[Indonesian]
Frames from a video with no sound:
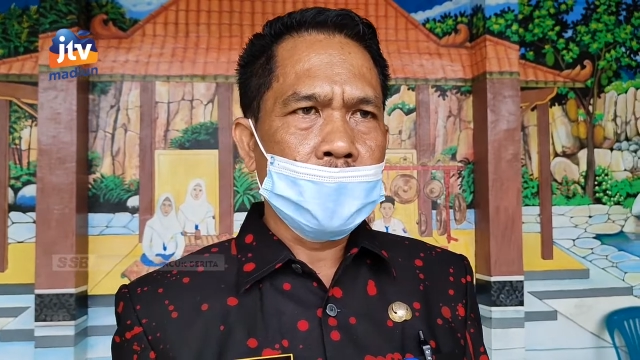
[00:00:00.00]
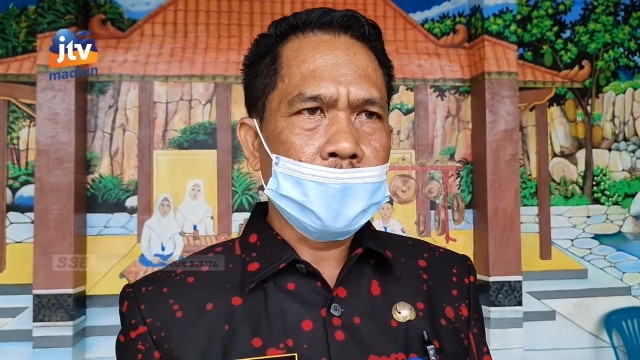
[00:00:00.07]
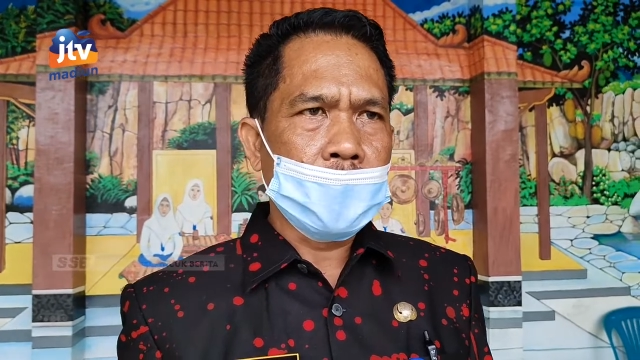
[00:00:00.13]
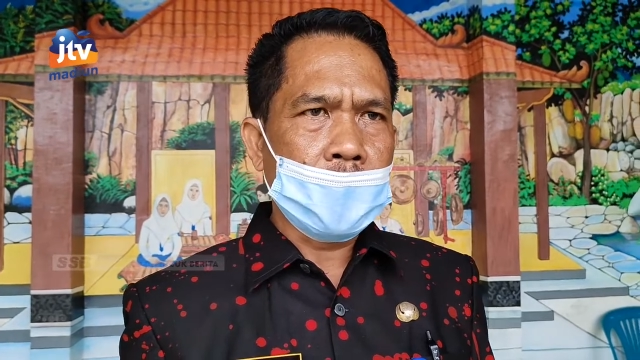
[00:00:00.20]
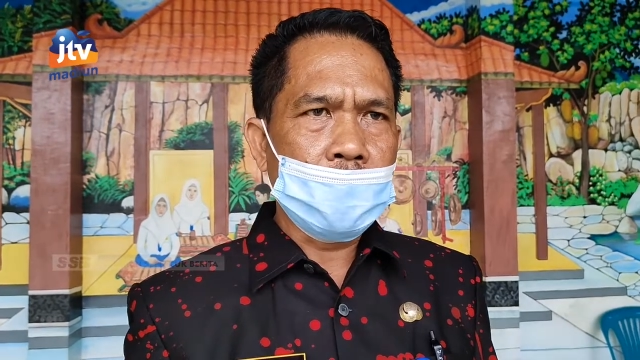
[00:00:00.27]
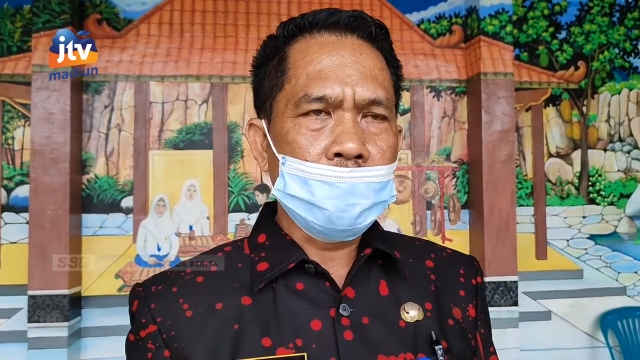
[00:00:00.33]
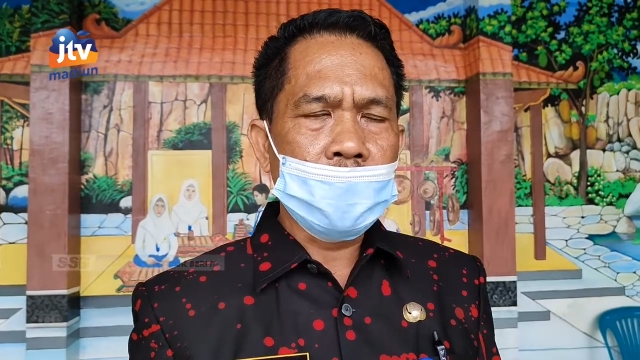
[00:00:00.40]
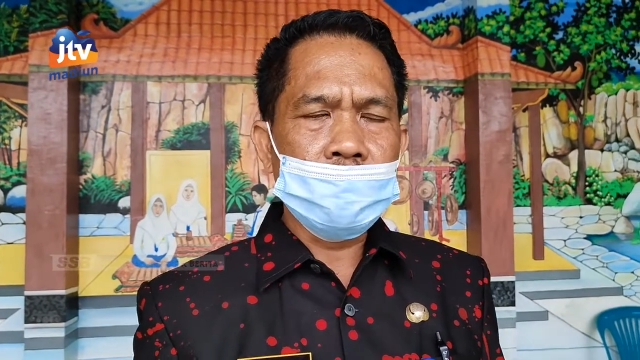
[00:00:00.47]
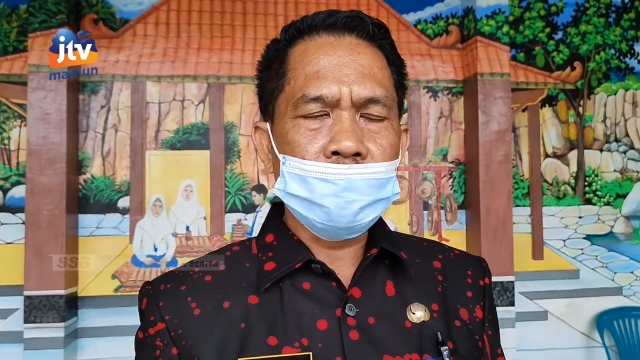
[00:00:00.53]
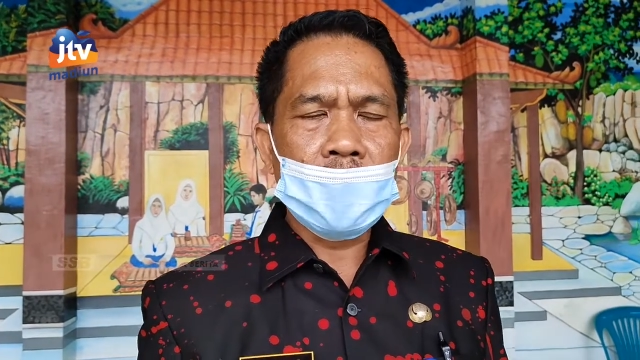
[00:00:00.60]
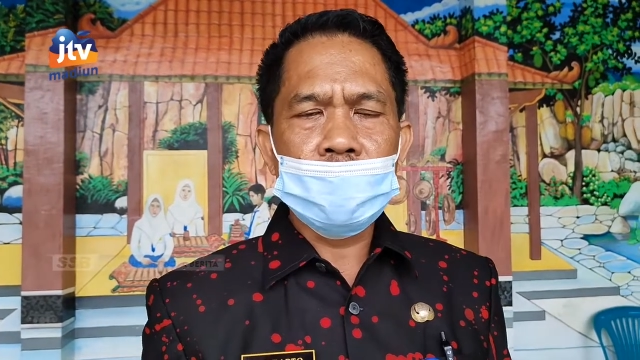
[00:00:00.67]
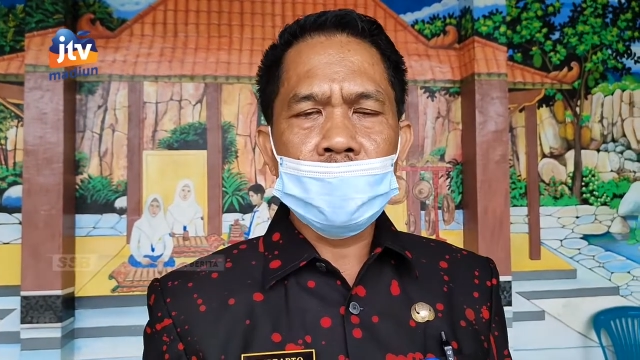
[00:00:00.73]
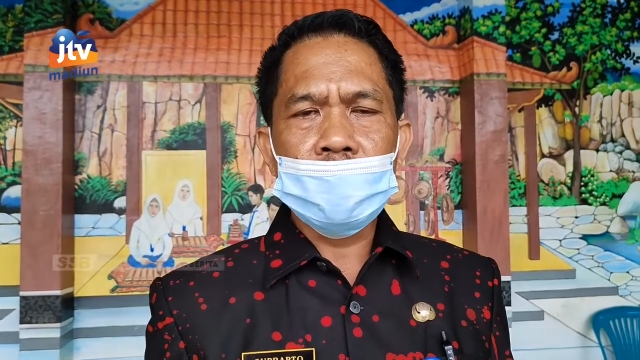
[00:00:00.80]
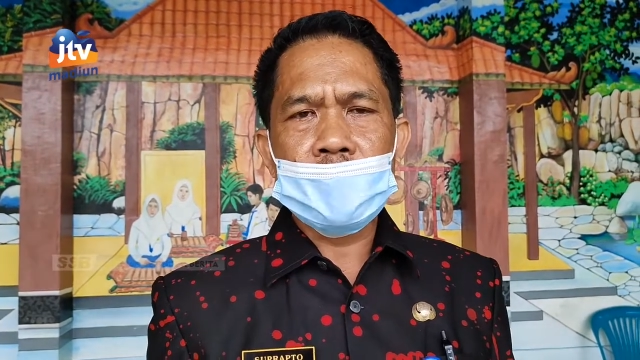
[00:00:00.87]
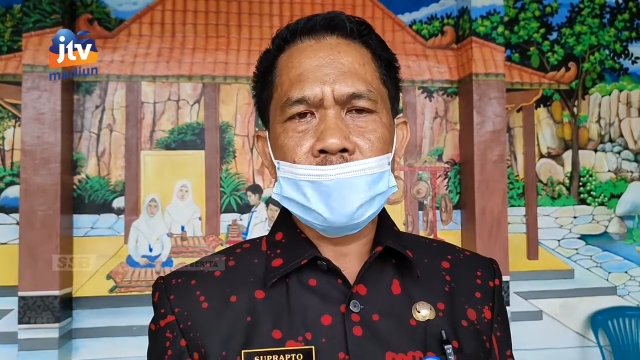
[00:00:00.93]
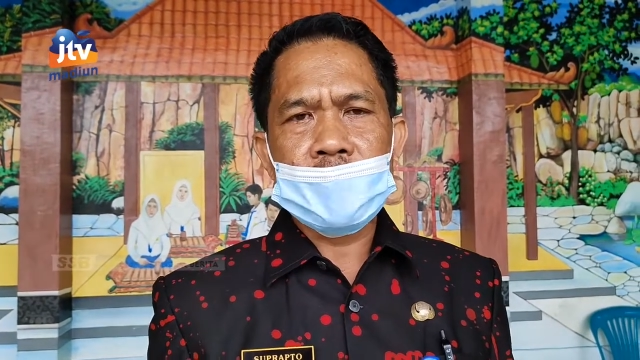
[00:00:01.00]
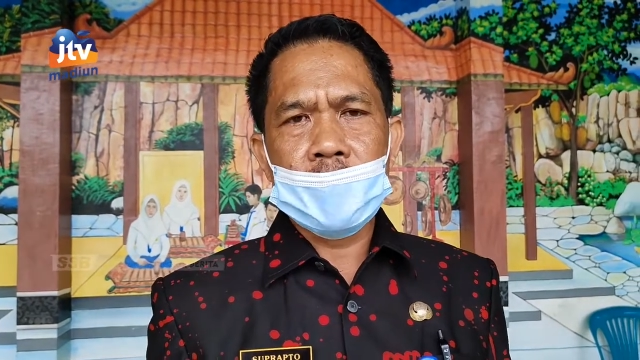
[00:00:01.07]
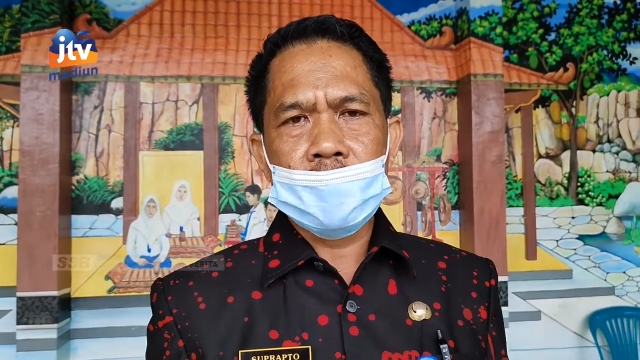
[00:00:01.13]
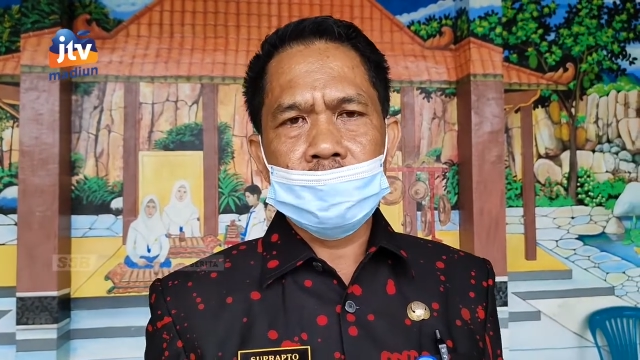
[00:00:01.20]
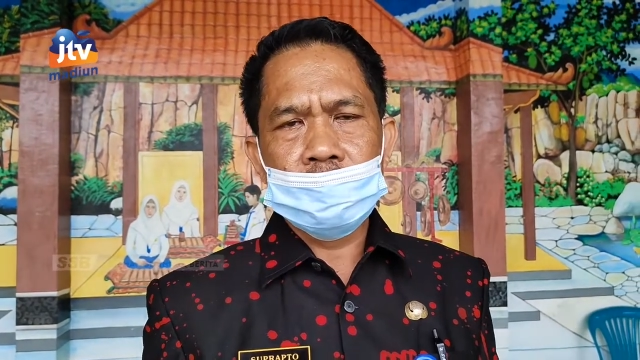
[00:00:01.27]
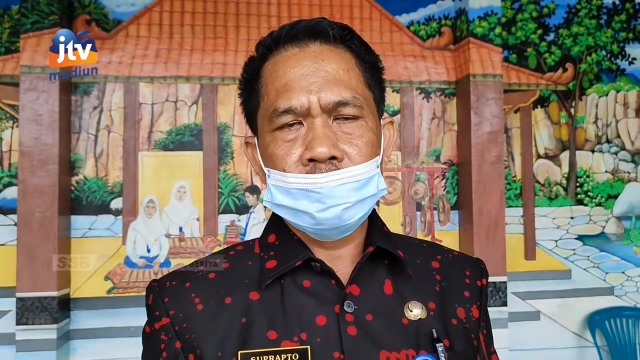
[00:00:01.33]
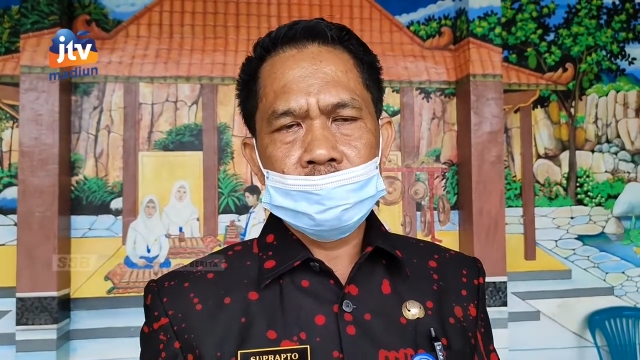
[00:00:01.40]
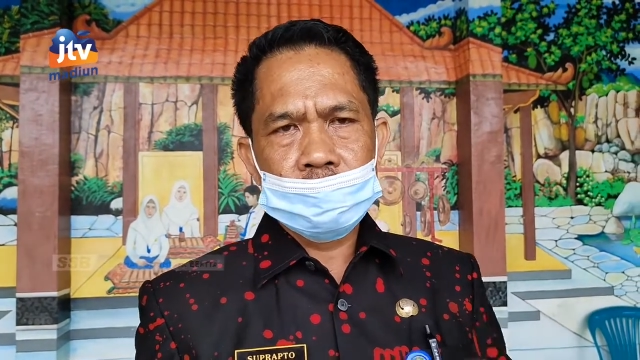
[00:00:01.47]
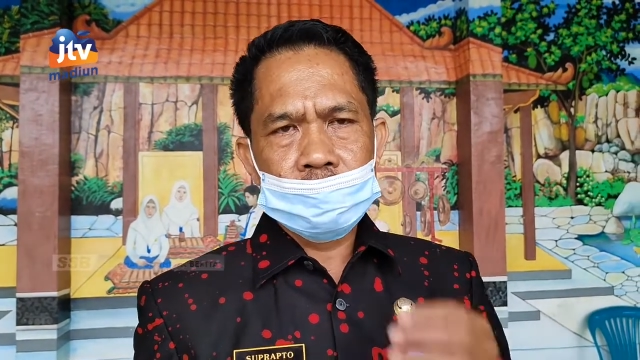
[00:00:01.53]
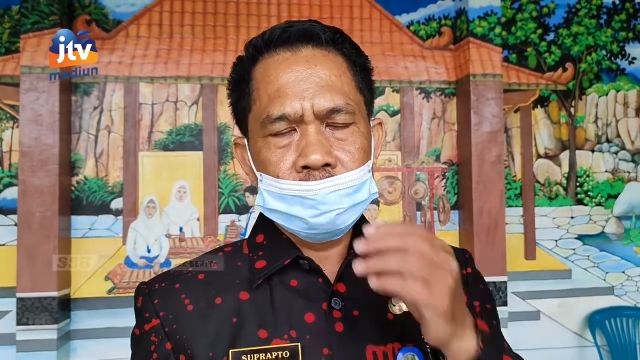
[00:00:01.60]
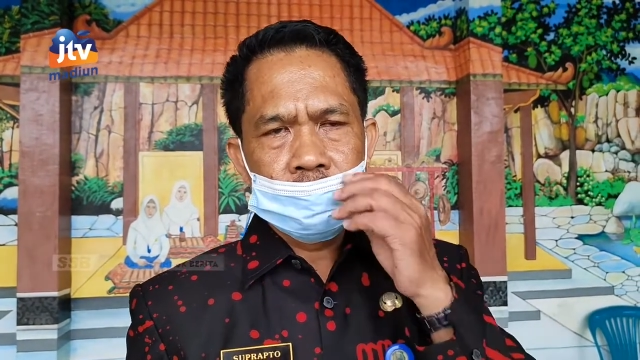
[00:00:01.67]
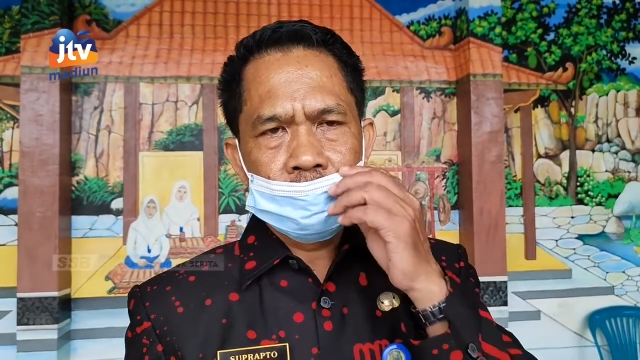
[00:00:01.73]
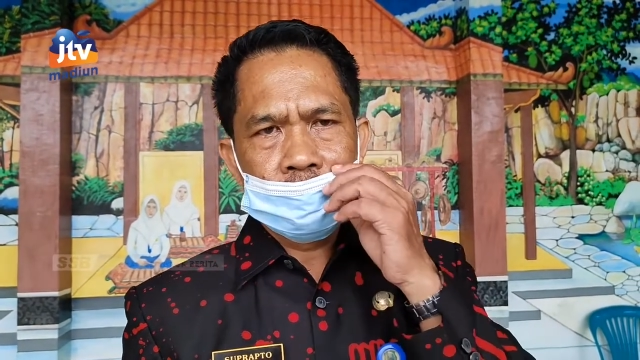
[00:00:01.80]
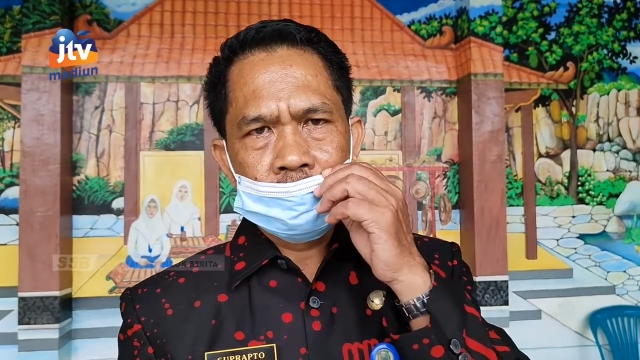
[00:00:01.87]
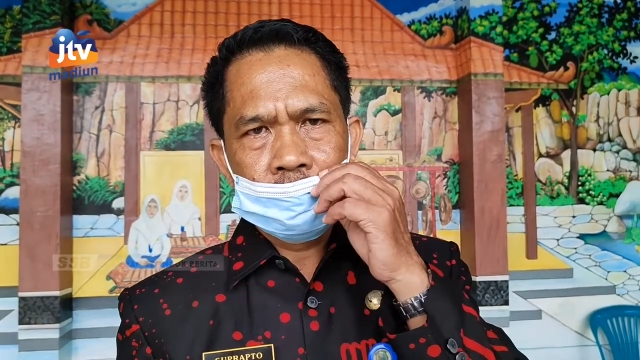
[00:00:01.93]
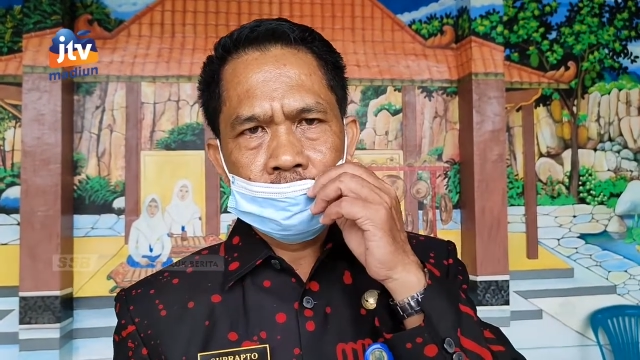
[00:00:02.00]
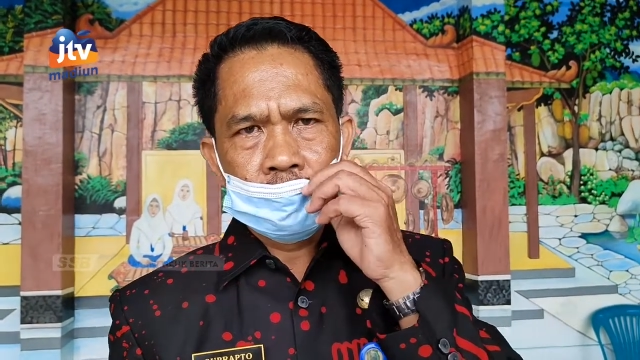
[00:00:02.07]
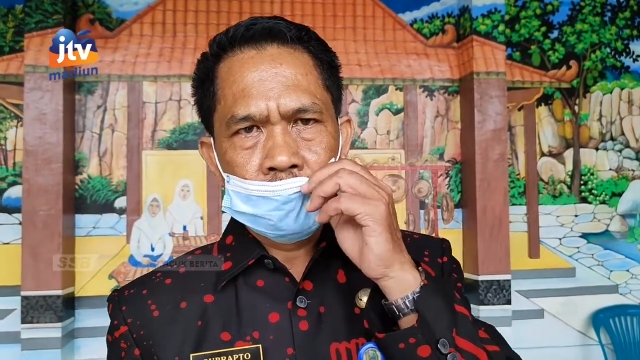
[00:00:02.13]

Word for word: PTM 50%. Kalau